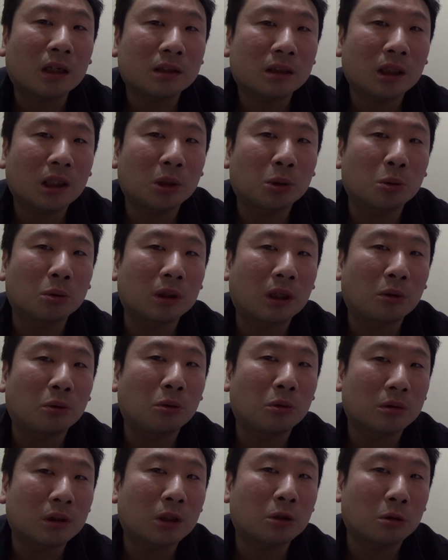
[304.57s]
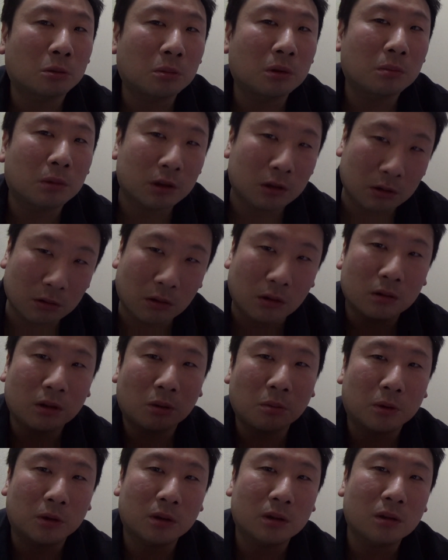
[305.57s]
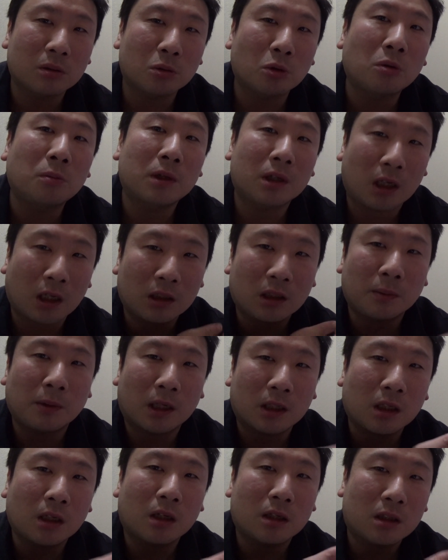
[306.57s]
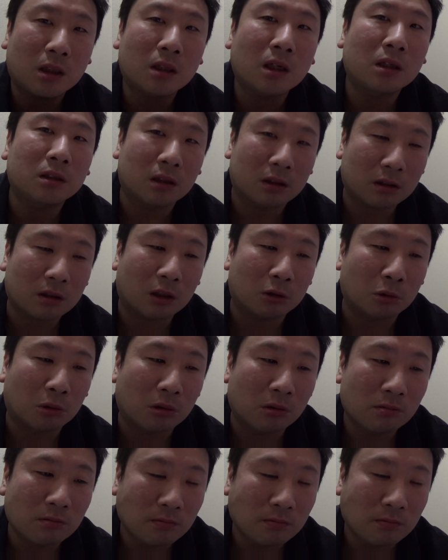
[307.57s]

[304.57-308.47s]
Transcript: 正当な方法だと思いますよ。多分そこまで頭働かせないんですかと。はい。